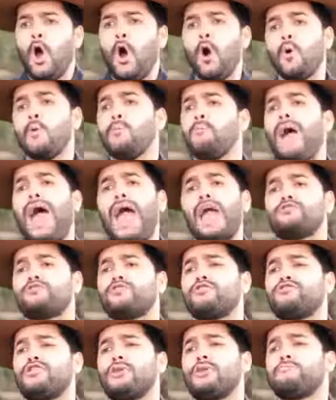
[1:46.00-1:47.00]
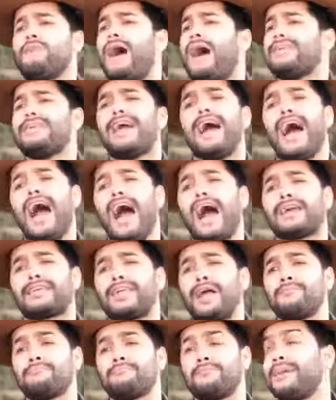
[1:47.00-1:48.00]
Um beijo de
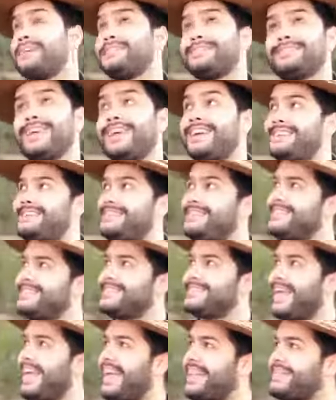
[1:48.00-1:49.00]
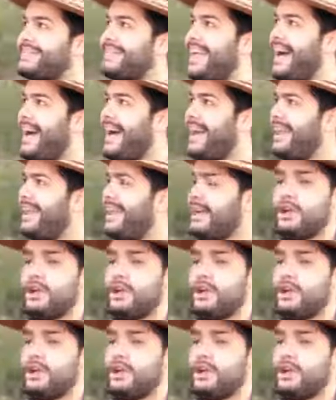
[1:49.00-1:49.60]
manhã que é pra gente esquentar.